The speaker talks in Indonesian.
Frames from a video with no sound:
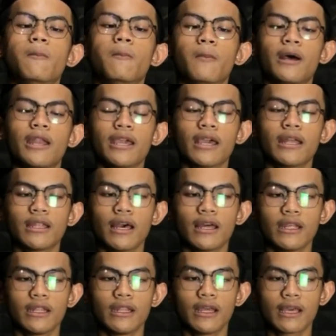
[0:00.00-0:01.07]
malaikat
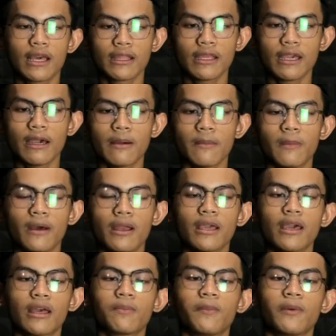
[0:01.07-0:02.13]
ada di dekatnya
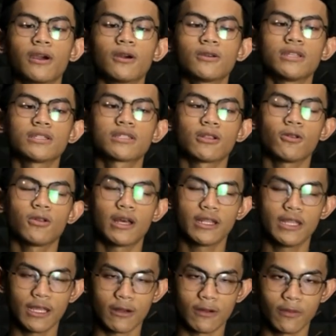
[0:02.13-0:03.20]
malaikat pengawas yang selalu
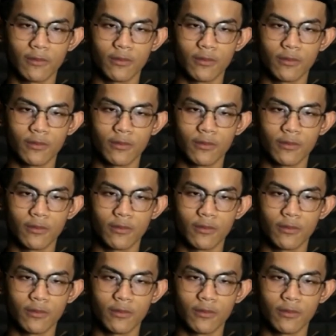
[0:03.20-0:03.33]
hadir